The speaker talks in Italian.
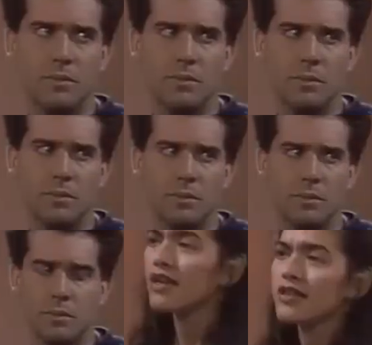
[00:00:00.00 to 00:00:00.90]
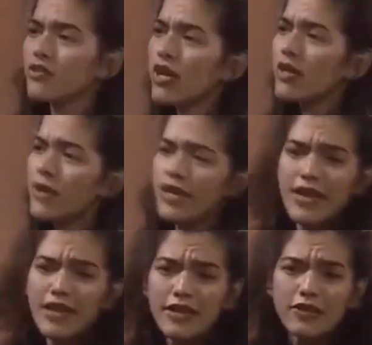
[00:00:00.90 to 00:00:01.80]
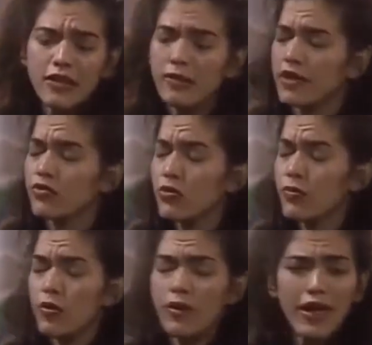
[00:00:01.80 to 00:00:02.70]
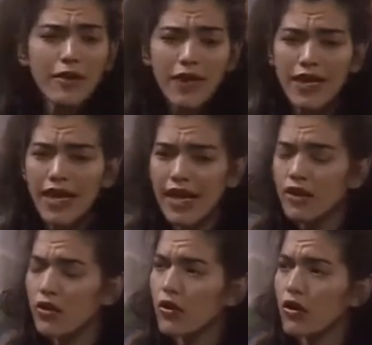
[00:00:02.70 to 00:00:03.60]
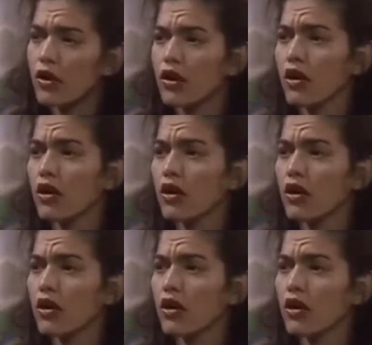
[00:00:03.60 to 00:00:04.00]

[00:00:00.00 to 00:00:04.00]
Santo cielo, non puoi pensare di dimenticare i tuoi problemi bevendo.